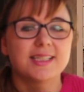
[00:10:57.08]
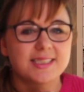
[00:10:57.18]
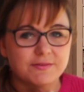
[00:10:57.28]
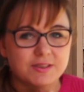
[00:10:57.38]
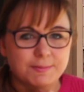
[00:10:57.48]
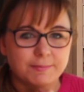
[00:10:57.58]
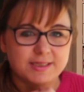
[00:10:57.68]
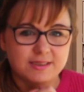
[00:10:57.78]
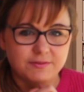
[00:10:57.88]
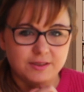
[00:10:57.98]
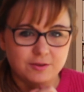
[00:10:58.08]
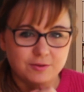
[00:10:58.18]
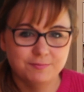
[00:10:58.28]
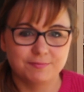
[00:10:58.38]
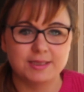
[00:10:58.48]
Dann sehen wir uns beim nächsten
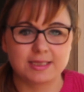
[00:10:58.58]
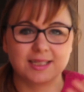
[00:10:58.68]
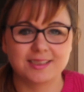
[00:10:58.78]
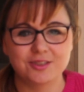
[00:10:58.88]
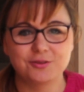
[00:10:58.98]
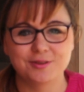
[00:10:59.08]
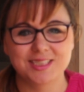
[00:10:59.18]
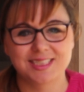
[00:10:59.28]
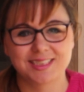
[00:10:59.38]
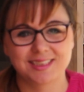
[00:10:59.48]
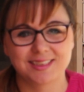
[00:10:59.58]
Video. Bis dann. Tschüss.